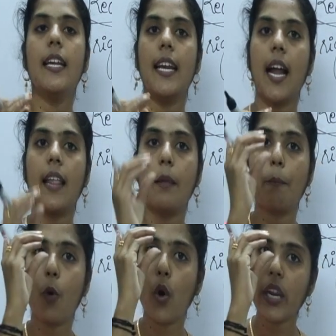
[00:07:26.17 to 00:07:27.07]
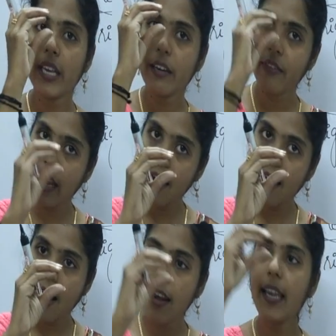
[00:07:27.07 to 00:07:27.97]
என் அந்த குறையிற
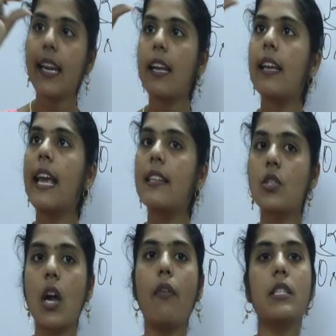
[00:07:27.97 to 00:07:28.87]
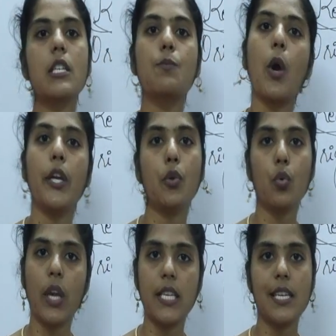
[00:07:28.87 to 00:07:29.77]
விலைனால எனக்கு எக்ஸ்ட்ராவாக சிக்ஸ் பாயிண்ட் டூ
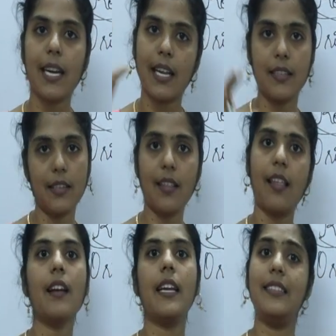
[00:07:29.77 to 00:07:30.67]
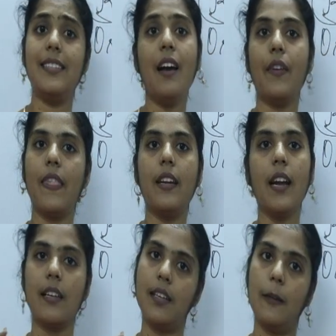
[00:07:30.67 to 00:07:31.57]
கேஜி கிடைக்குது இதுதான் இதுதான் வந்துட்டு
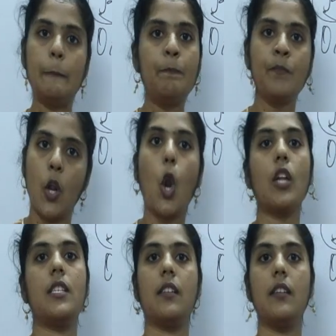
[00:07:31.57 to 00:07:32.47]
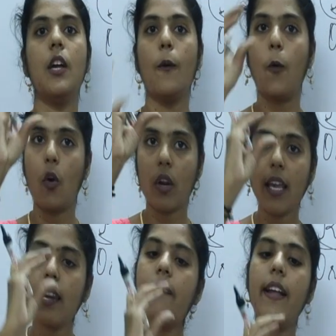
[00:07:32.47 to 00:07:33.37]
அங்கே லாஜிக்
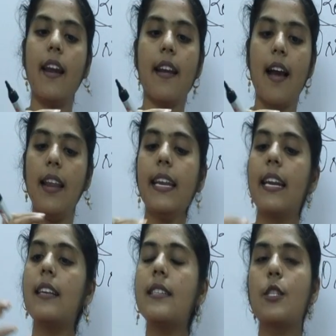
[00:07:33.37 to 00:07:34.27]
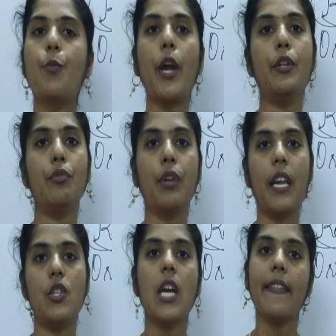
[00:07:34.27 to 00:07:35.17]
குறையிற விலைனால எனக்கு சிக்ஸ் பாயிண்ட் டூ
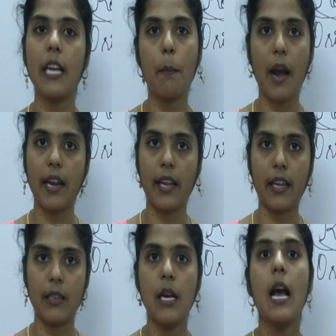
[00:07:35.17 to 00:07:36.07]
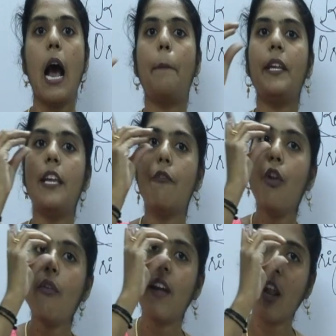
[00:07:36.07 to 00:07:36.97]
கேஜி அதிகமாக கிடைக்குது அப்போ
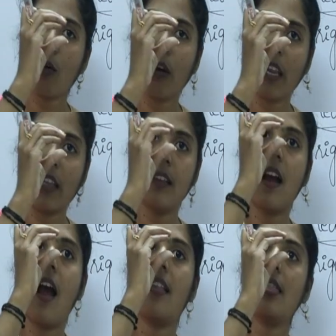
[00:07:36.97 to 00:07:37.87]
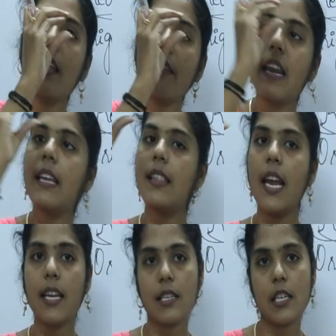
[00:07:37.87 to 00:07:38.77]
எவ்வளோ விலை குறையுது அந்த விலைக்கு தான்
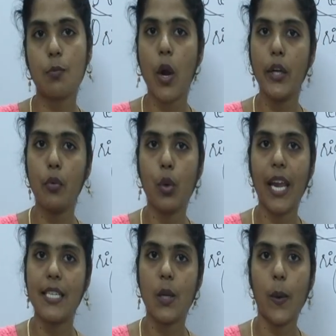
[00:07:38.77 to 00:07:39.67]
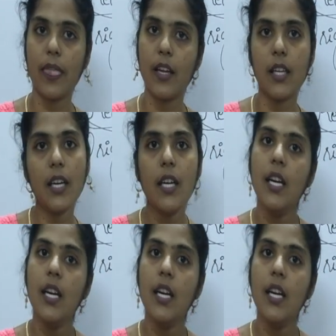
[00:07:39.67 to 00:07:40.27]
எனக்கு சிக்ஸ் பாயிண்ட் டூ கேஜி வந்துட்டு